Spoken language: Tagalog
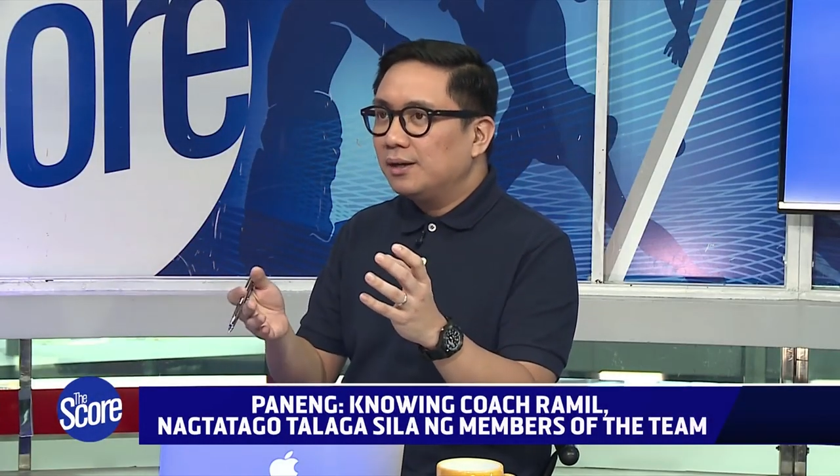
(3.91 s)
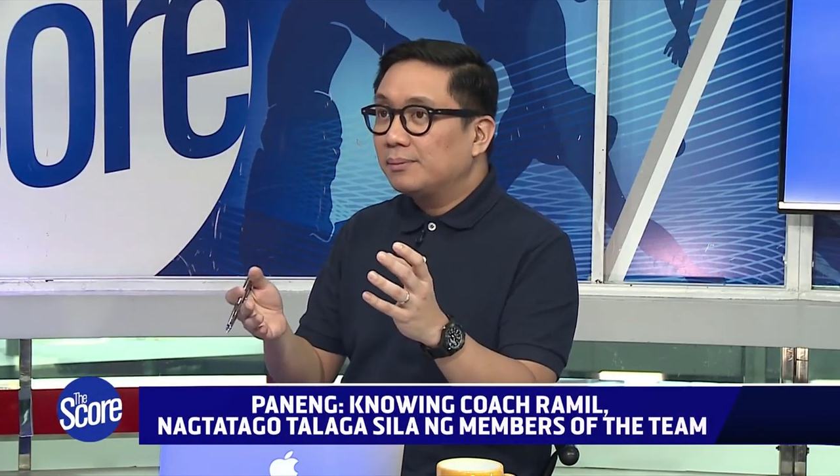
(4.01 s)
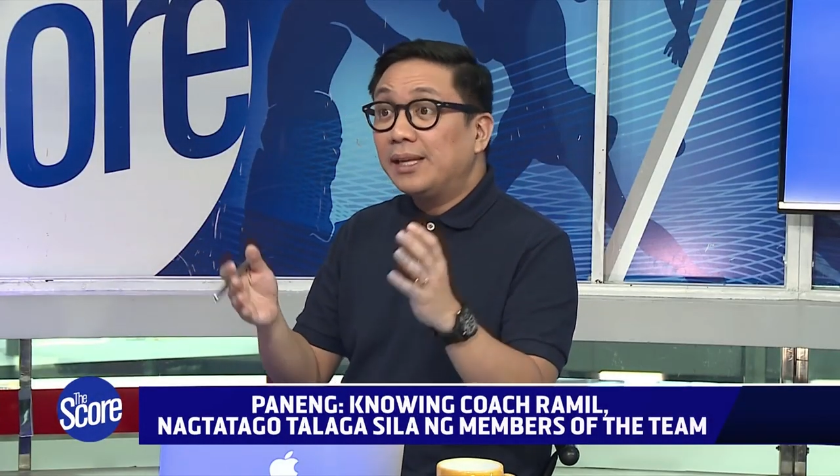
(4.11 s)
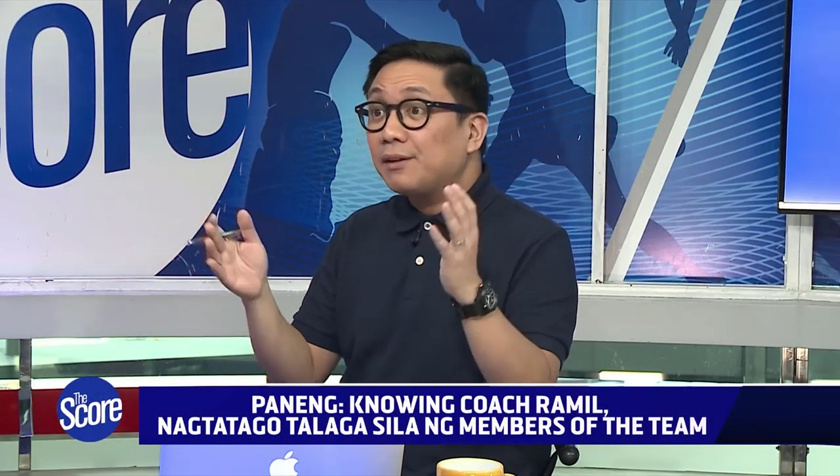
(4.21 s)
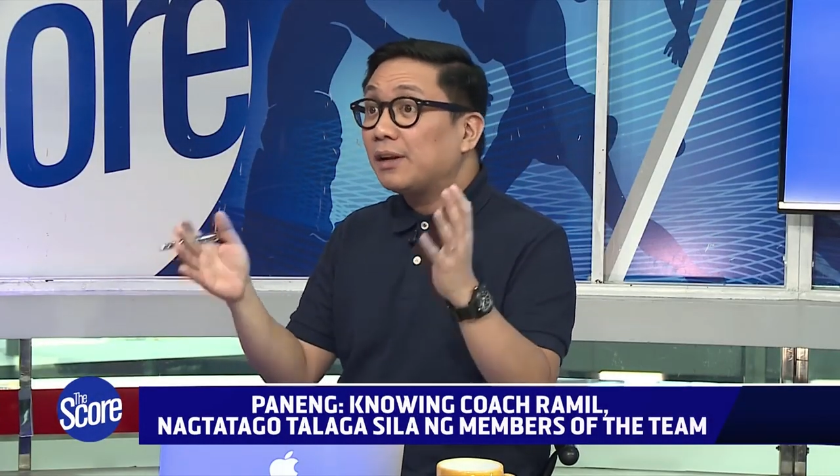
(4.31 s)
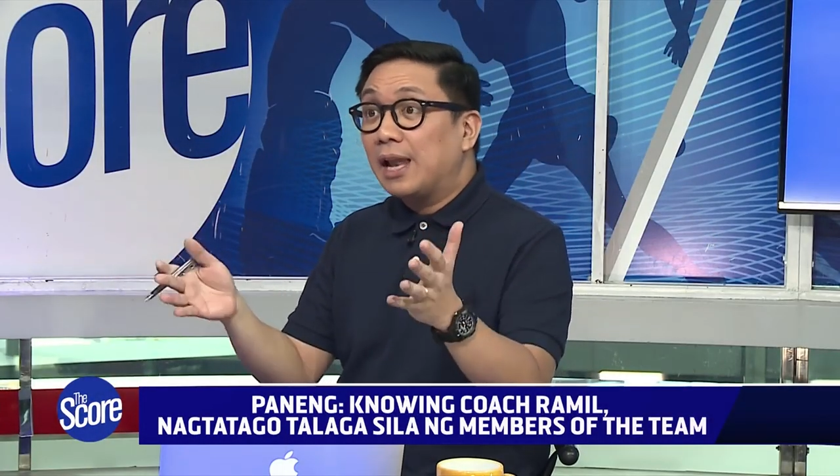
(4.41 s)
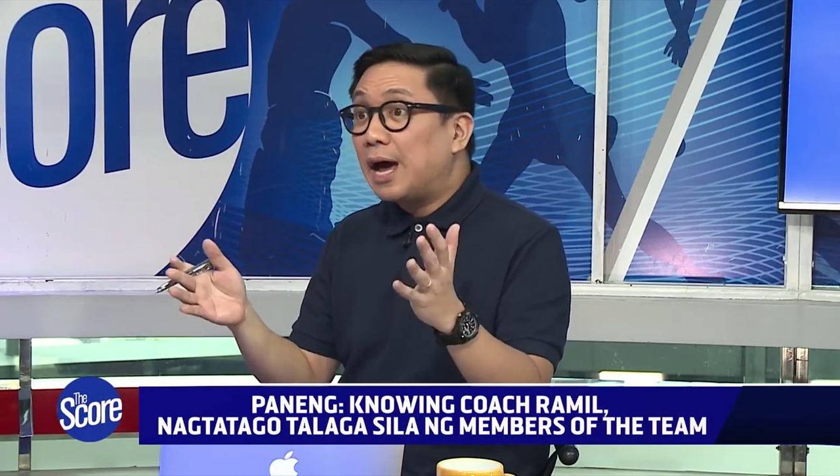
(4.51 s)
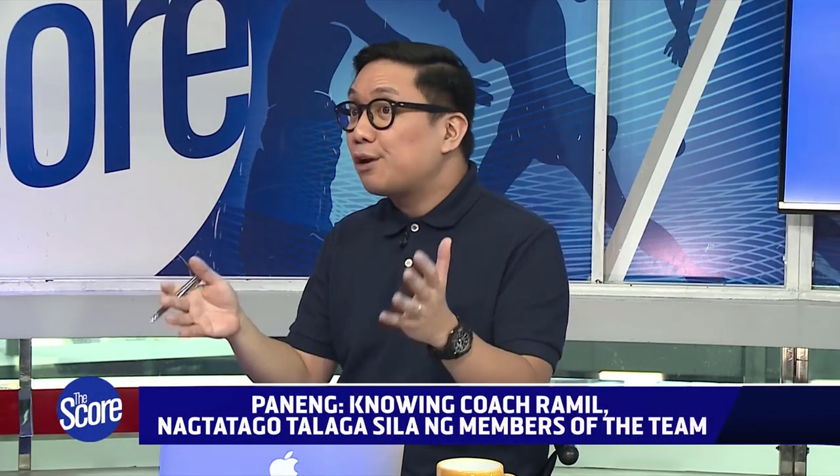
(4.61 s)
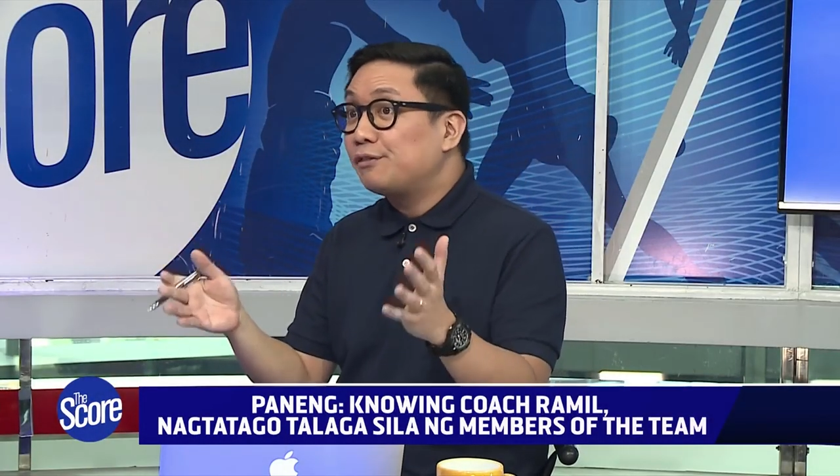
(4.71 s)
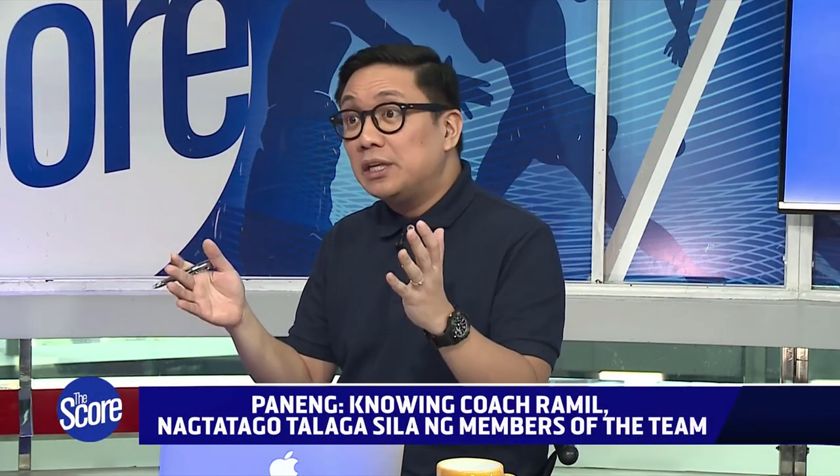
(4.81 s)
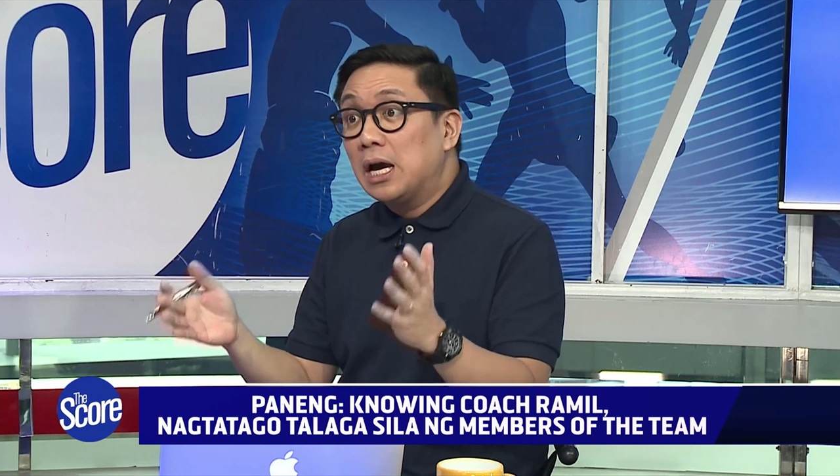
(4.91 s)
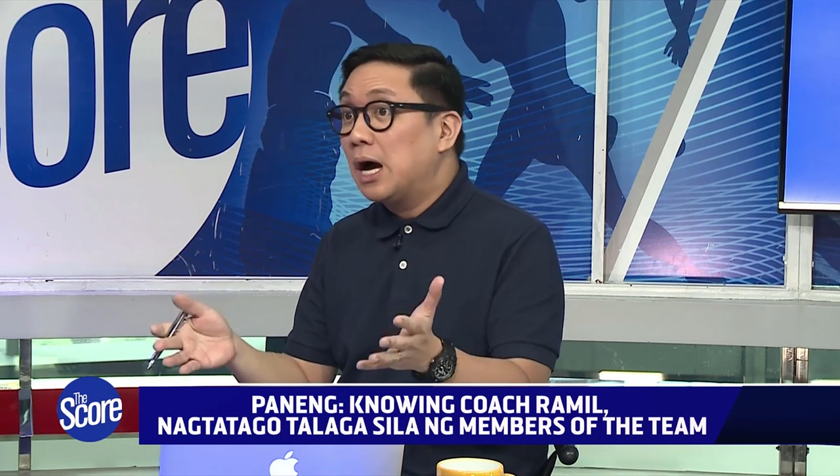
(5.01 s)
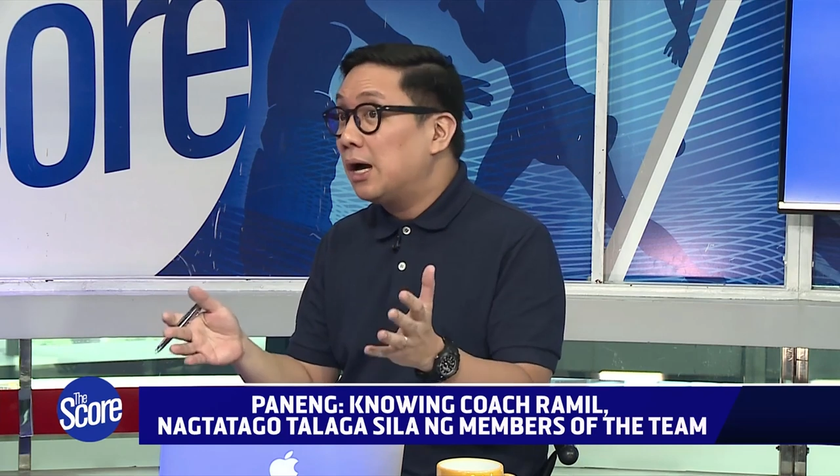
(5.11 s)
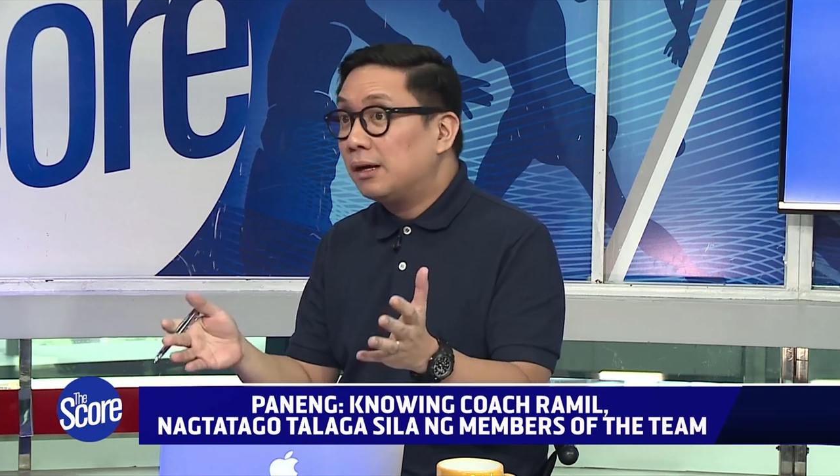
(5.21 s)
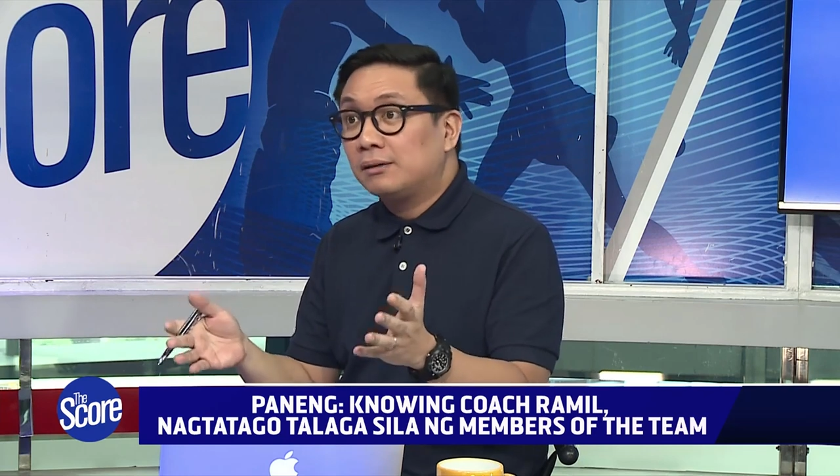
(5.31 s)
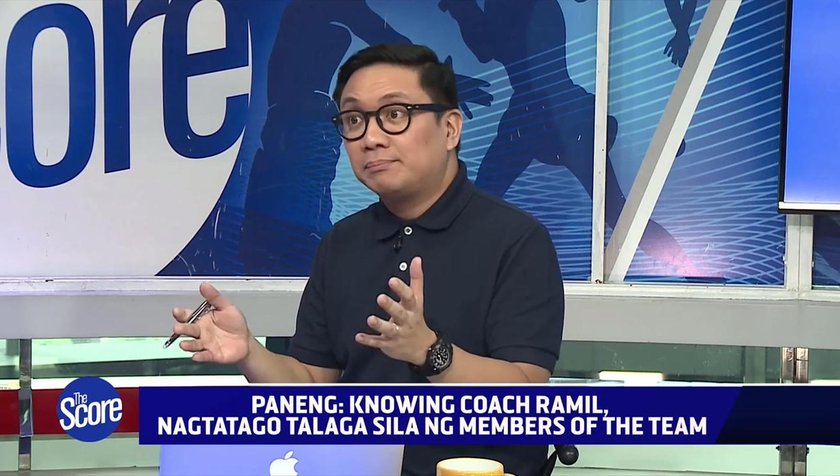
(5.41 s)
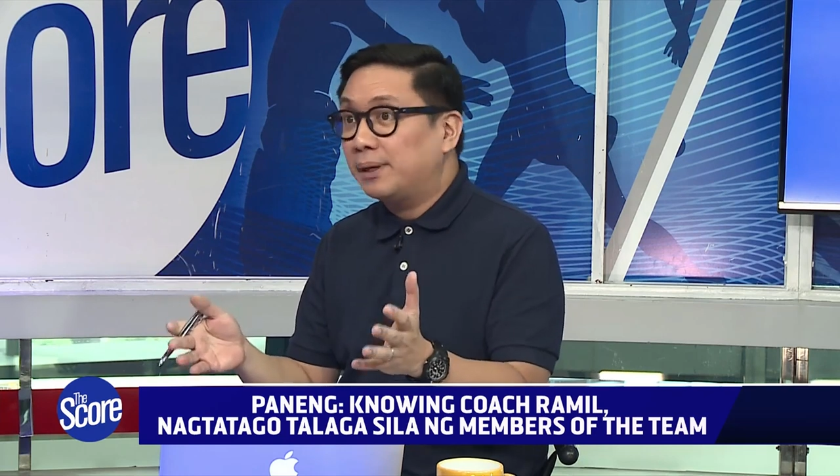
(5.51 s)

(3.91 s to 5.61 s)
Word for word: But they have a lot of young